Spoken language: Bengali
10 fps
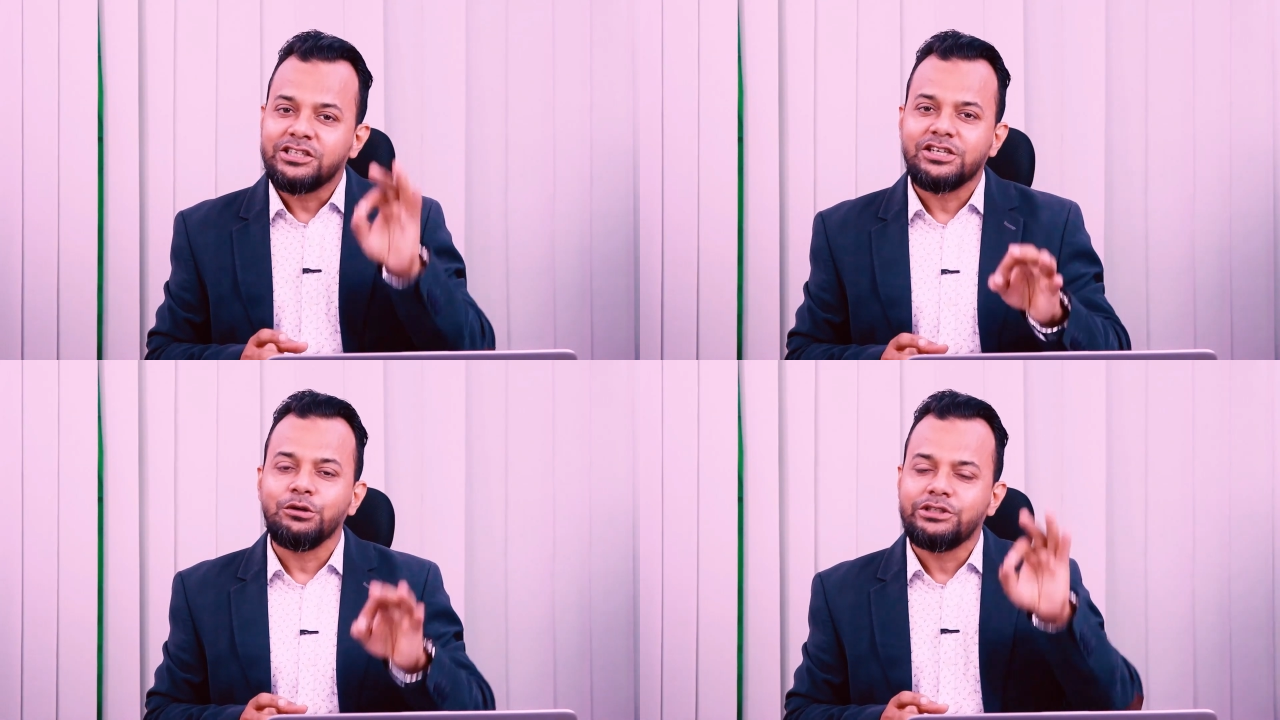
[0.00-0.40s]

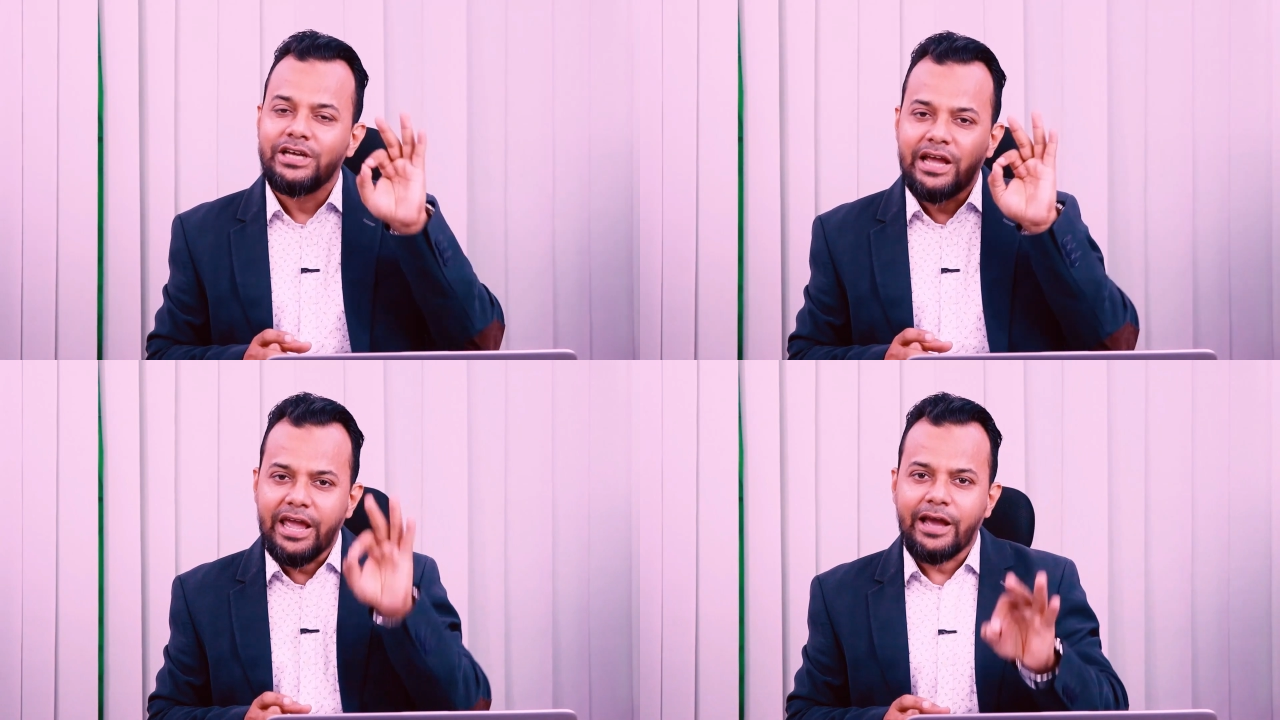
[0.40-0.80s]
সেটা
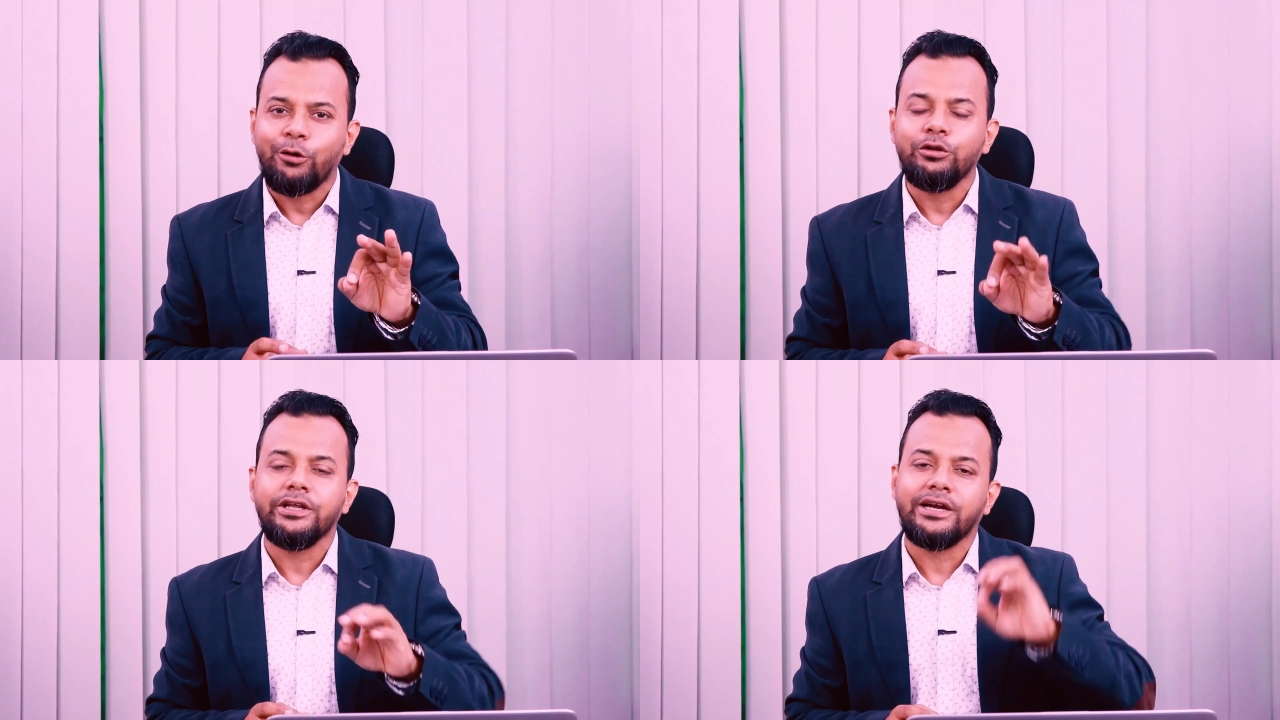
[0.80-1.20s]
হচ্ছে
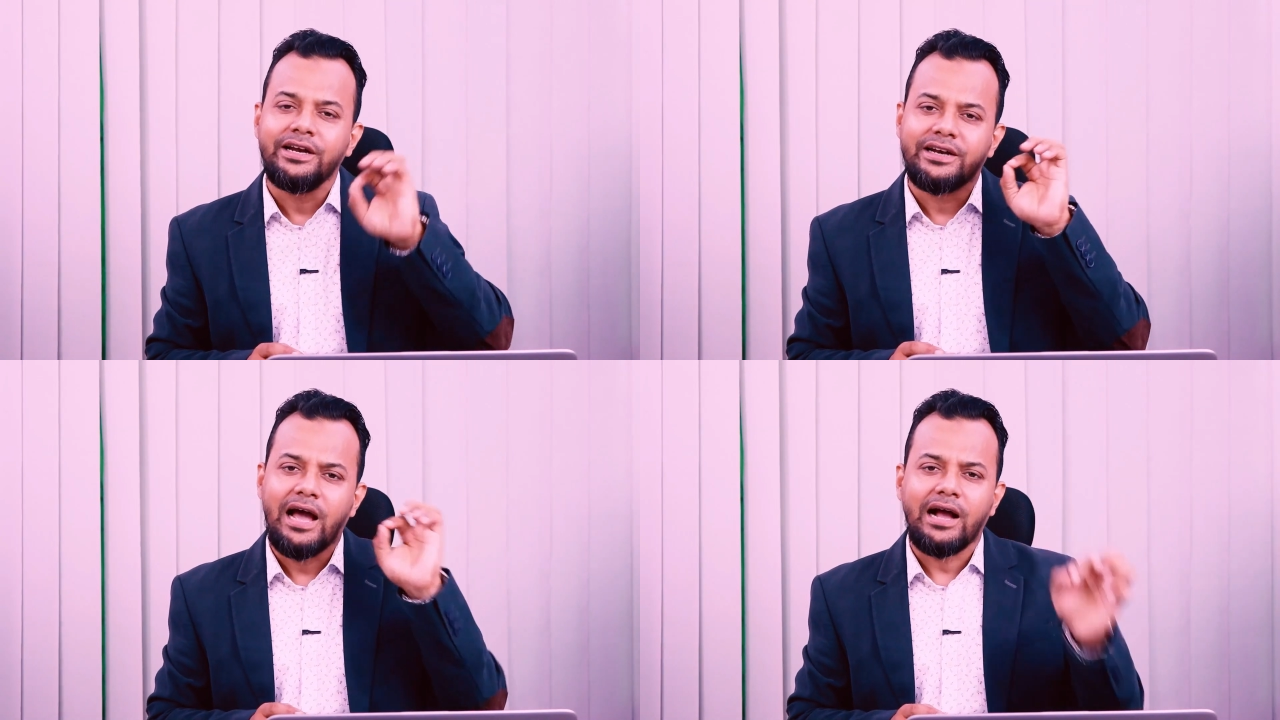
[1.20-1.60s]
এখন
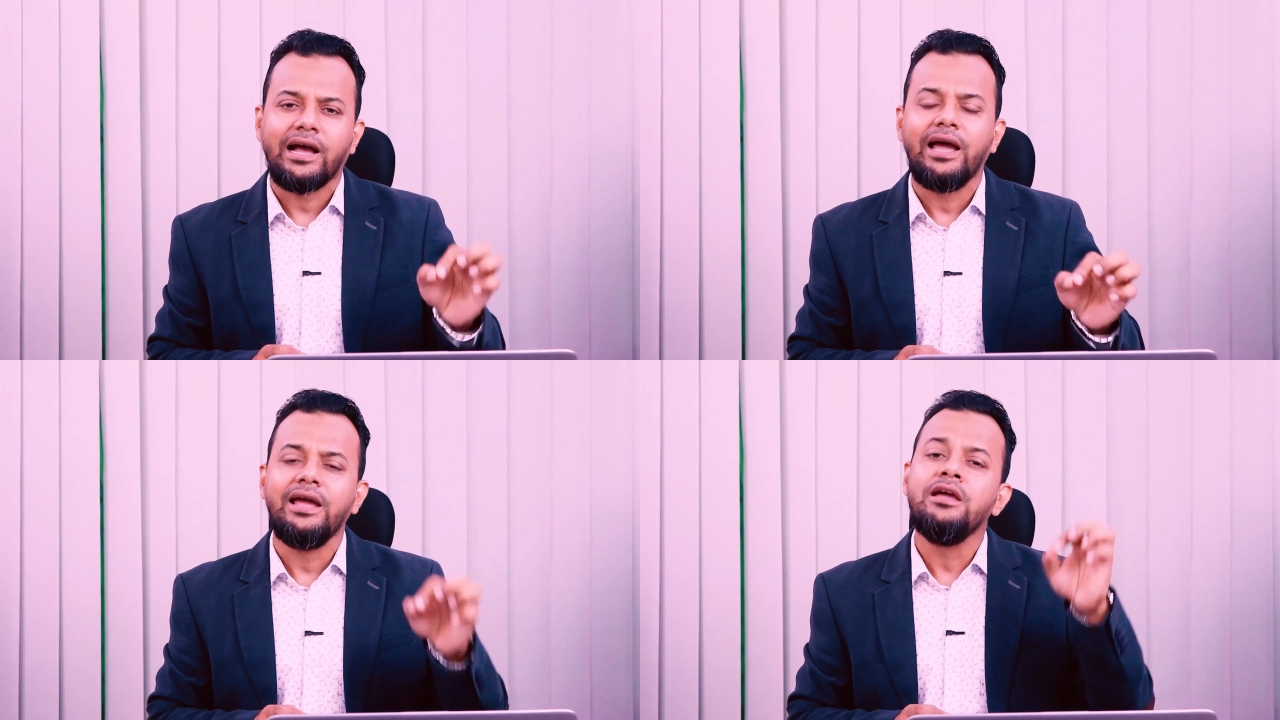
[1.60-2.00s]
থেকে
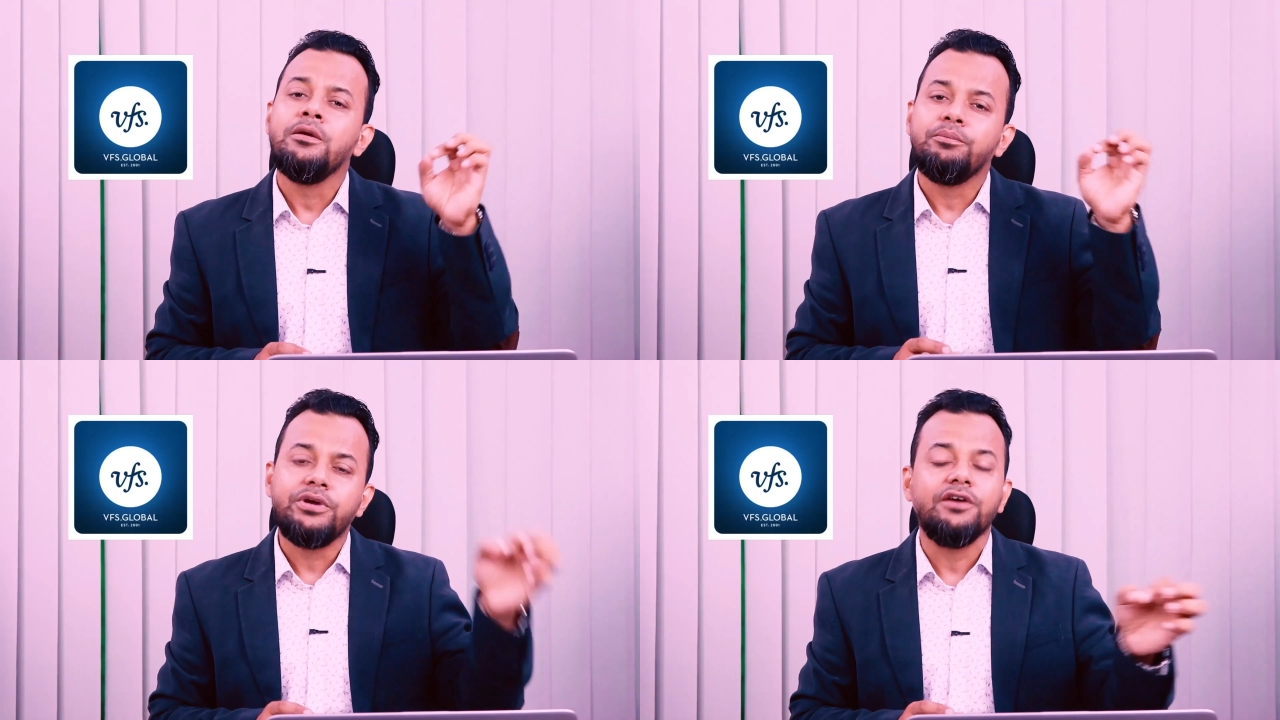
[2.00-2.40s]
ঢাকায়
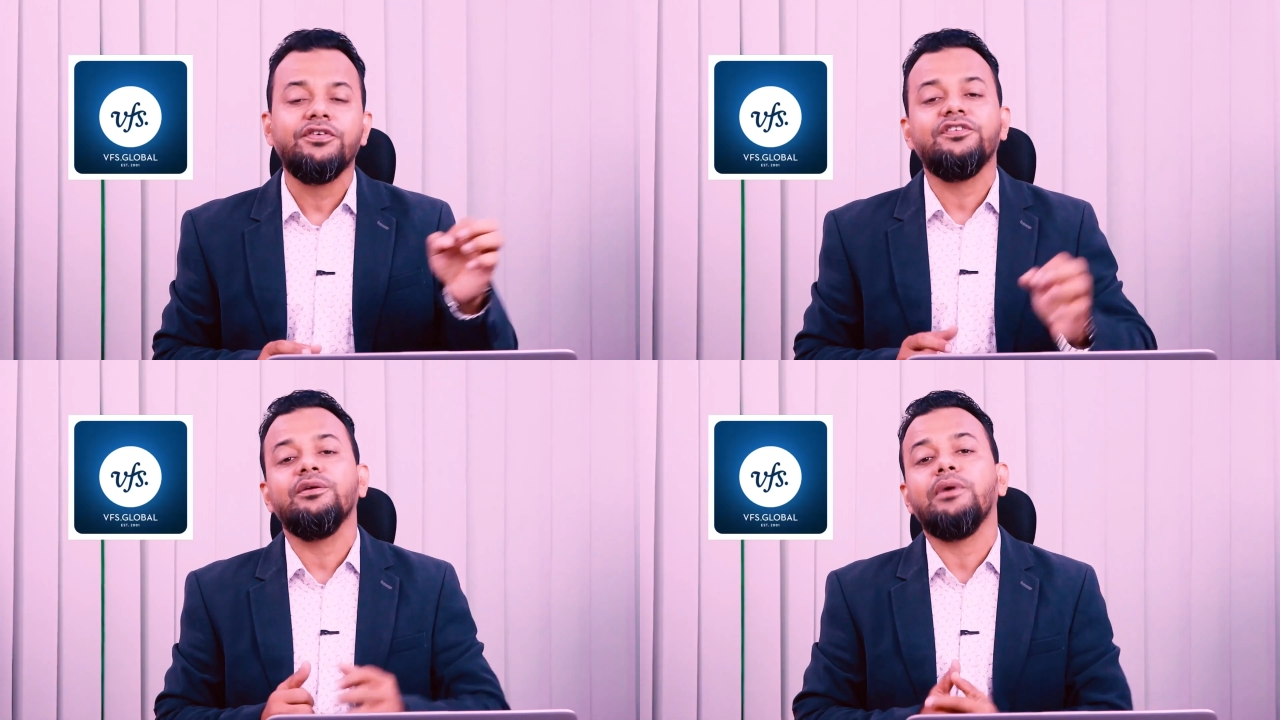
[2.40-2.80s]

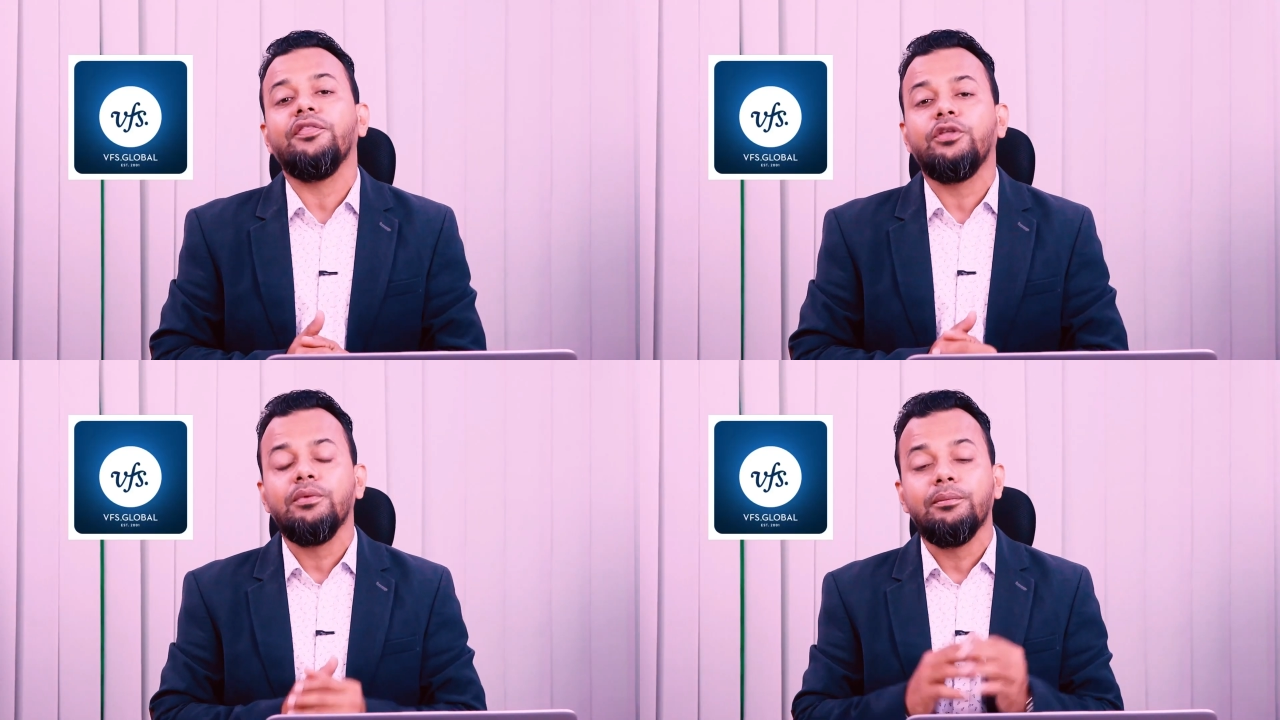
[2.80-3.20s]
বিএফএস এর
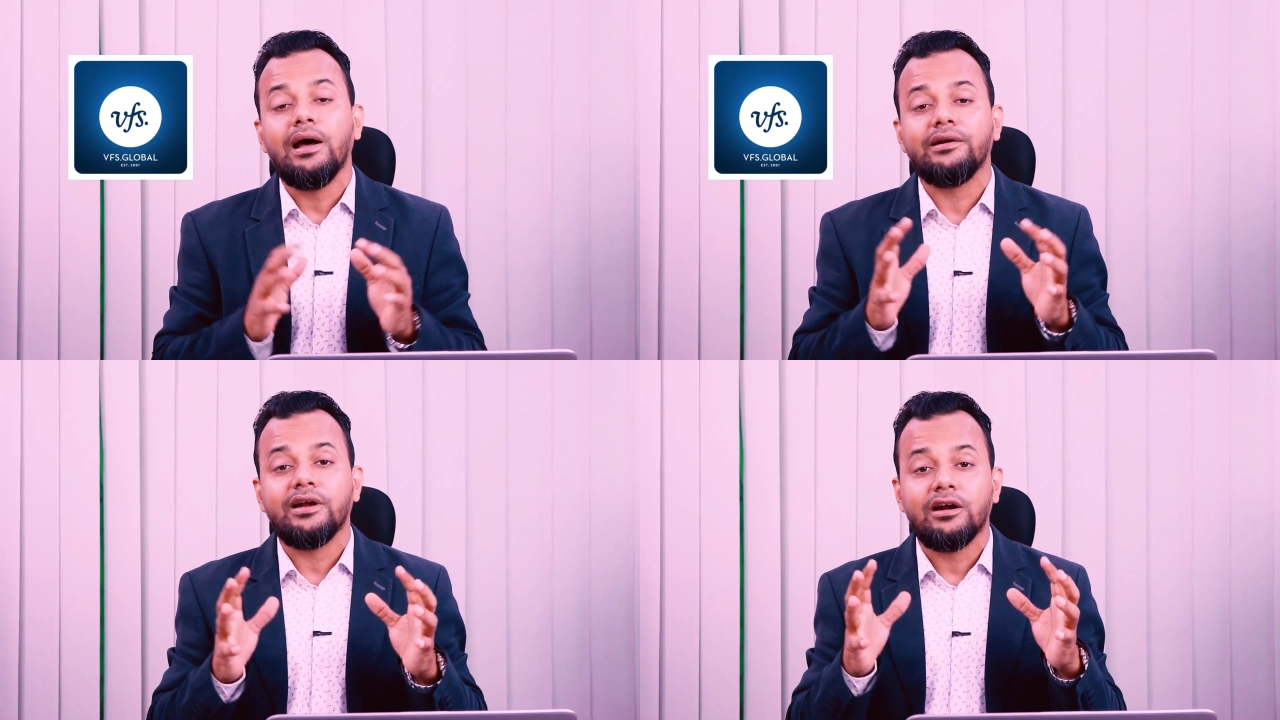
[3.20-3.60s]
মাধ্যমে
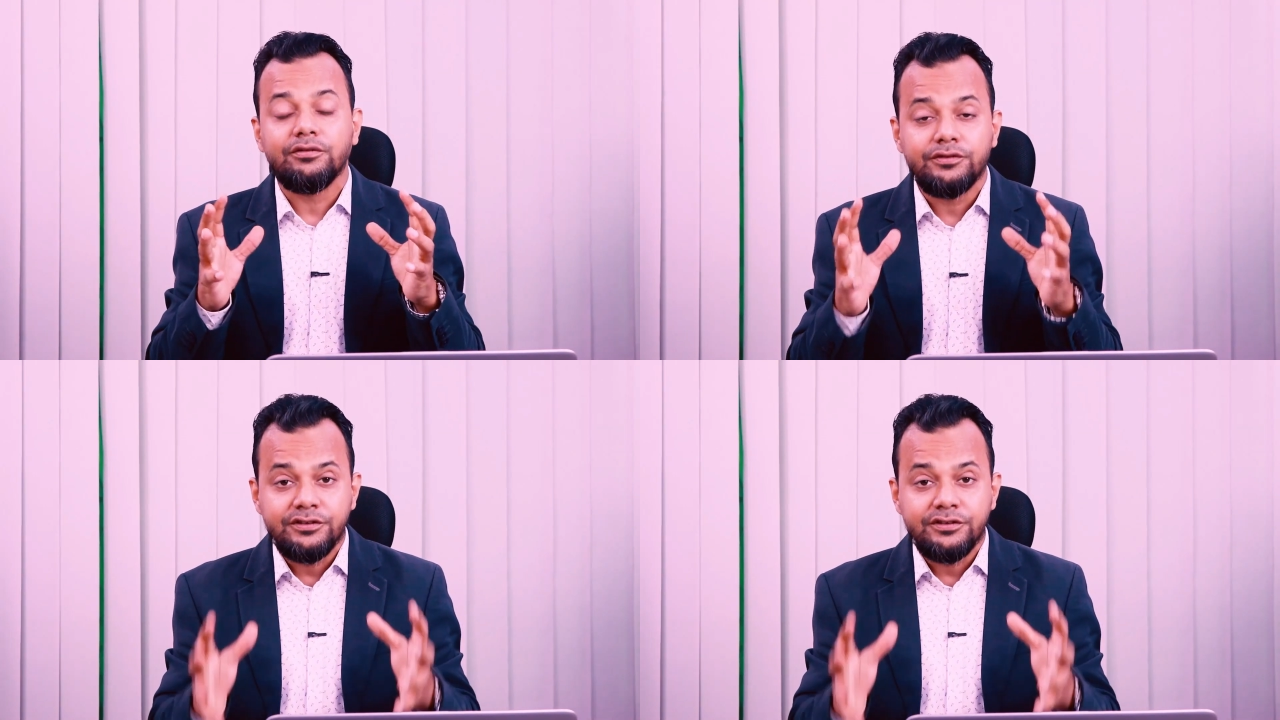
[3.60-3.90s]
মাল্টার